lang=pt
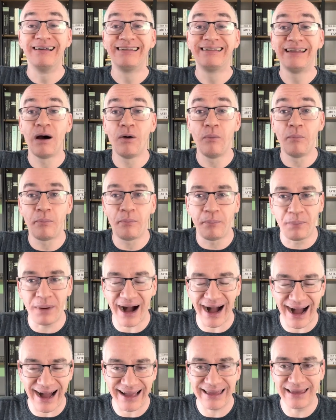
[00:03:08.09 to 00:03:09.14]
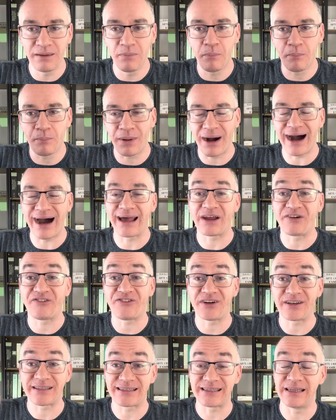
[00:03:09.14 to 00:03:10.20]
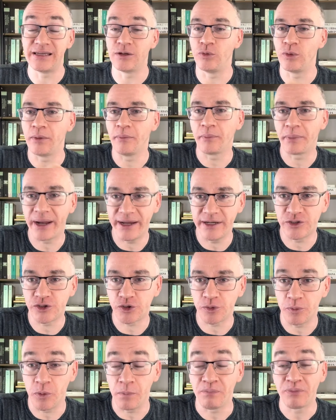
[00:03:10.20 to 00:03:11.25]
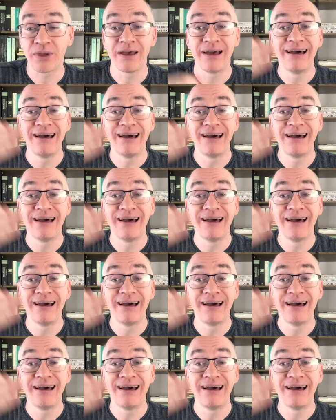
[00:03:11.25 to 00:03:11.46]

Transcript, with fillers: Não pague para fazer o empréstimo